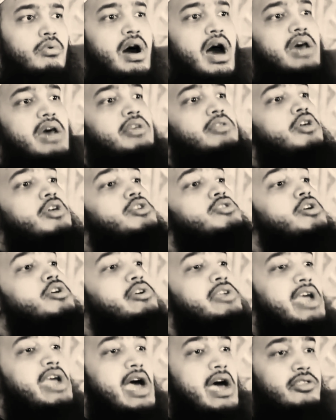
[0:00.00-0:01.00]
ও আরো
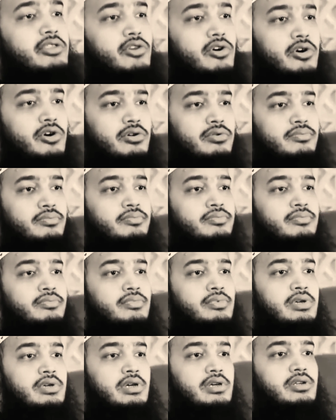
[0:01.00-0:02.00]
দশটি আদ
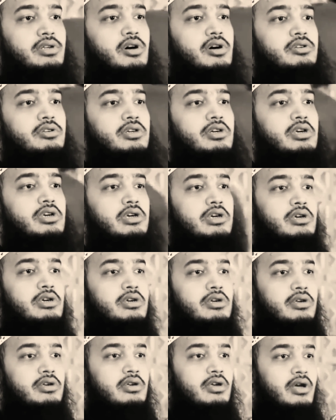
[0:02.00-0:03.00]
ইদা হদে কি
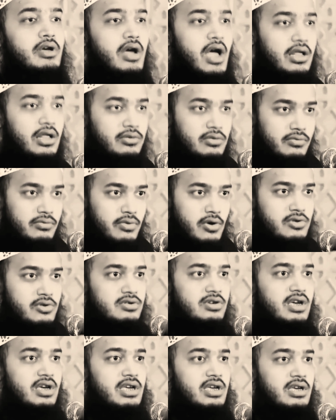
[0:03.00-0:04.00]
আতুন
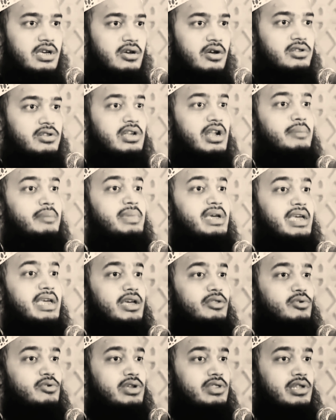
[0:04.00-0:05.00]
ফস নাকি হদে না
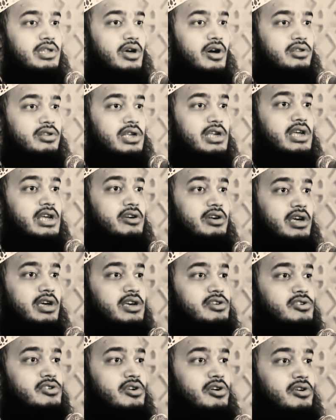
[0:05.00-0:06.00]
বিখ্যাত হদে হদিল্লি করি
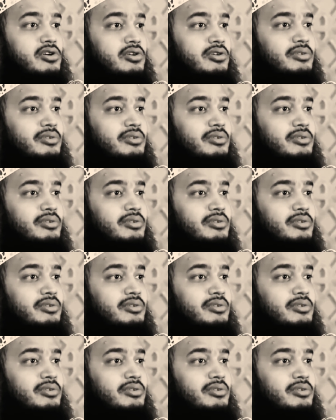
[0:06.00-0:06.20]
কাজ